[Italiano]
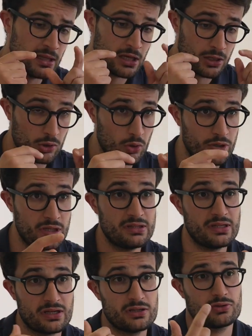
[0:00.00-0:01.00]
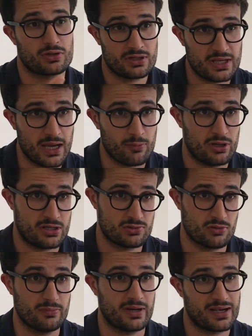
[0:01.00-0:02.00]
Noi ti ritorniamo la
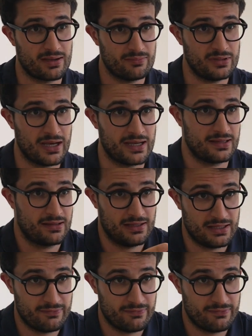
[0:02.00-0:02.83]
somma cambiata nella